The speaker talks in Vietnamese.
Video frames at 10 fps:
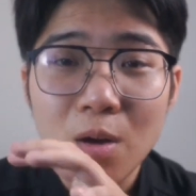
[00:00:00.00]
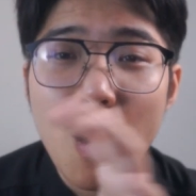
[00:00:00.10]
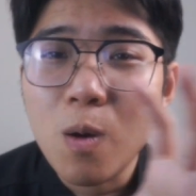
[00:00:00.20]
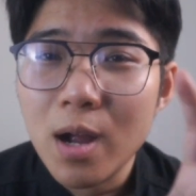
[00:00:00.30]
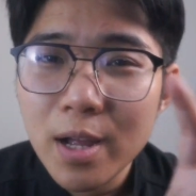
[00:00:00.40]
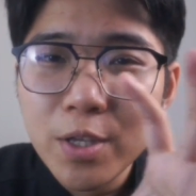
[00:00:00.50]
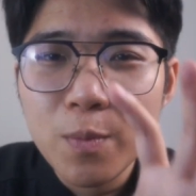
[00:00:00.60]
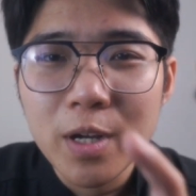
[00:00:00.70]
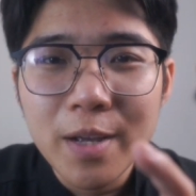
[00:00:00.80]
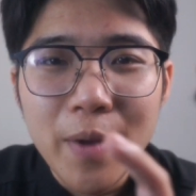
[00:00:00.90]
Ok, chào
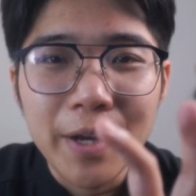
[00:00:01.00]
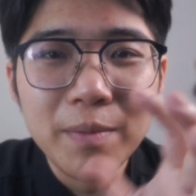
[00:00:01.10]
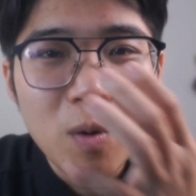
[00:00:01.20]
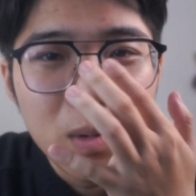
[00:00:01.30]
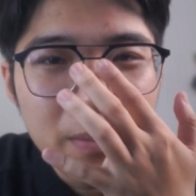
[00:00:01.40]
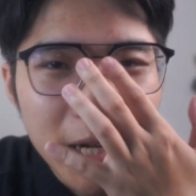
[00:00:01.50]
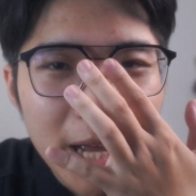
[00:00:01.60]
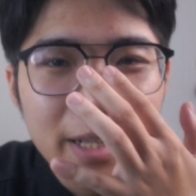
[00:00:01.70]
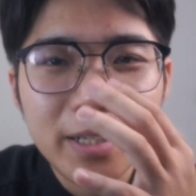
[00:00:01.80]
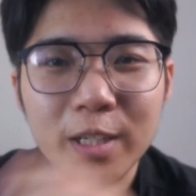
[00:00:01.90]
mừng các bạn đến một clip
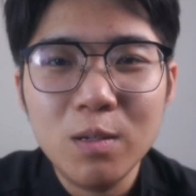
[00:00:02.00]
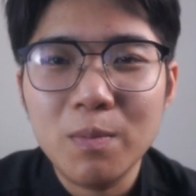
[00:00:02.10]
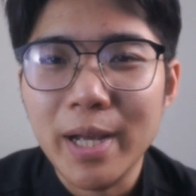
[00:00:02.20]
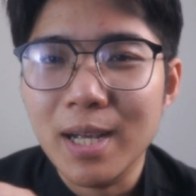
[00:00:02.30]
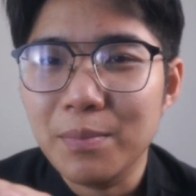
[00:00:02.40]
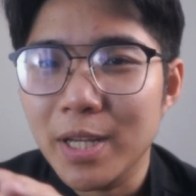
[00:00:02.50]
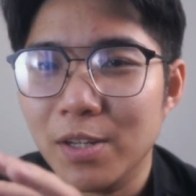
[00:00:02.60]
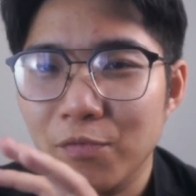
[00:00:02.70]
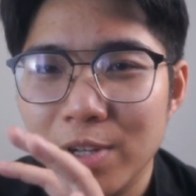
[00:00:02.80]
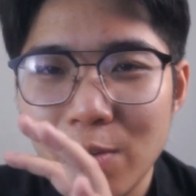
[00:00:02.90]
khác Nếu mà bạn cảm thấy
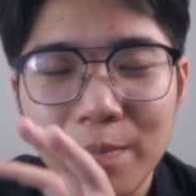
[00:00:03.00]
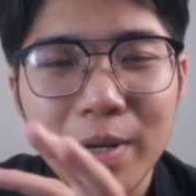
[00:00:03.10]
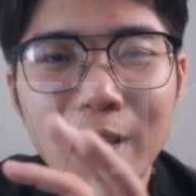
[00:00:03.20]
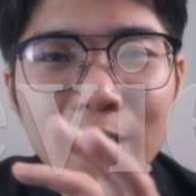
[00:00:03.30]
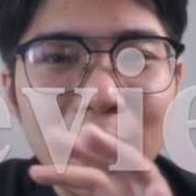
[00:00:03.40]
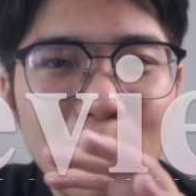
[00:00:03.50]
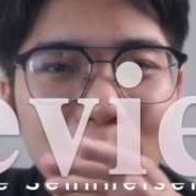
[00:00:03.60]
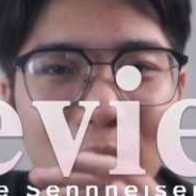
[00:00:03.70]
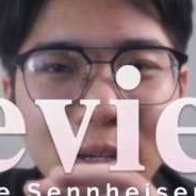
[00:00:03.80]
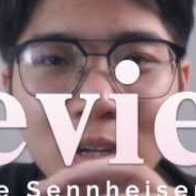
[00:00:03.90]
video clip này giọng âm
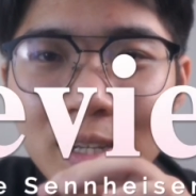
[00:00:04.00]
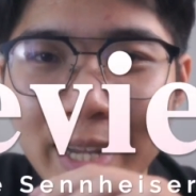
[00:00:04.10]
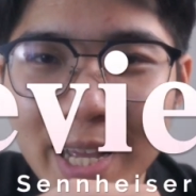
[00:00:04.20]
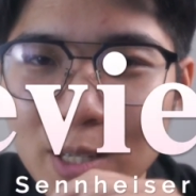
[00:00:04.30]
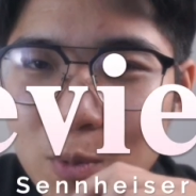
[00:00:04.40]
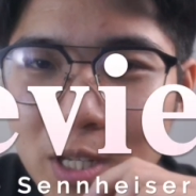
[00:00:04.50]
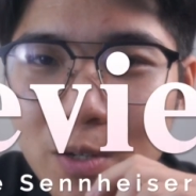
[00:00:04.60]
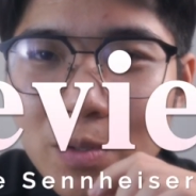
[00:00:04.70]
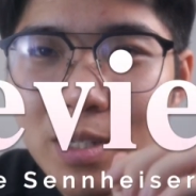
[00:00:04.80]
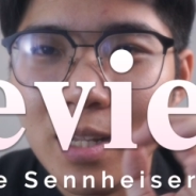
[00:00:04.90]
thanh có hơi khác chút
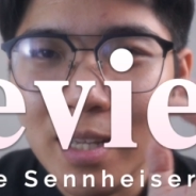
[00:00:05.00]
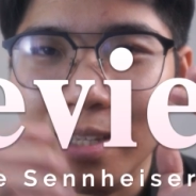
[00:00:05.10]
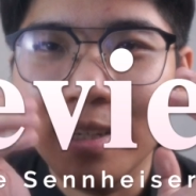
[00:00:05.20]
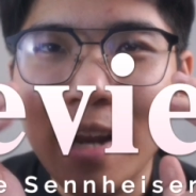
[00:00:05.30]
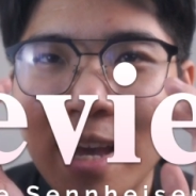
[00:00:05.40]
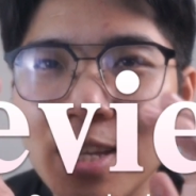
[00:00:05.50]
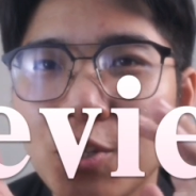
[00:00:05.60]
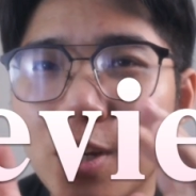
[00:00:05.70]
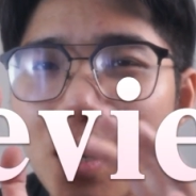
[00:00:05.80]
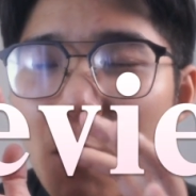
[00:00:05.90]
xíu Thì đây
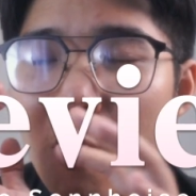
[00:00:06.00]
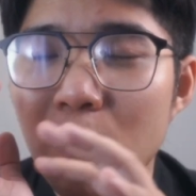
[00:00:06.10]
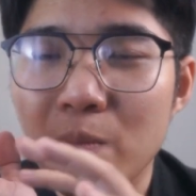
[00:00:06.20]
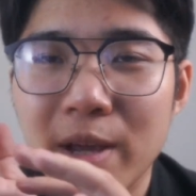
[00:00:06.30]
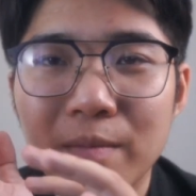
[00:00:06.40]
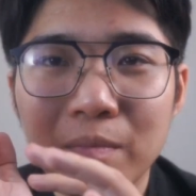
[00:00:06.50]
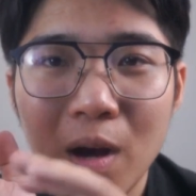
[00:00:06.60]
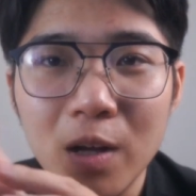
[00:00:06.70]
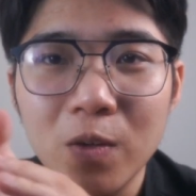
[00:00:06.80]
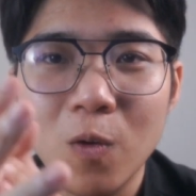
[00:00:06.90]
chính là một con mic
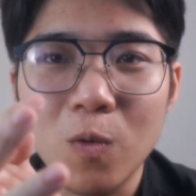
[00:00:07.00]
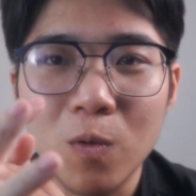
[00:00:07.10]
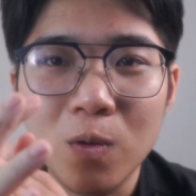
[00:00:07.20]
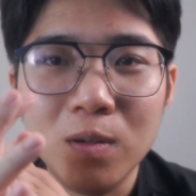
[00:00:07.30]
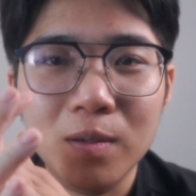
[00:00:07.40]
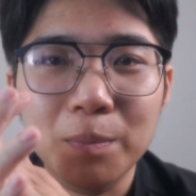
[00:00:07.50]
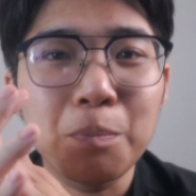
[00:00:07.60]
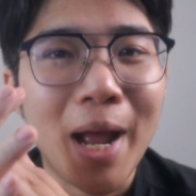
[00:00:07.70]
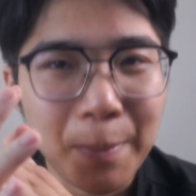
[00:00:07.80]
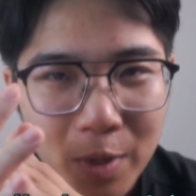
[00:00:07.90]
mới của
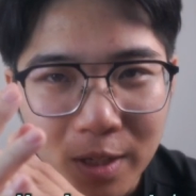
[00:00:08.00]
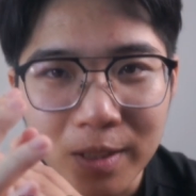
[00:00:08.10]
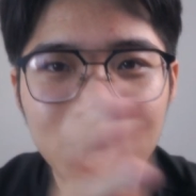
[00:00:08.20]
bạn mình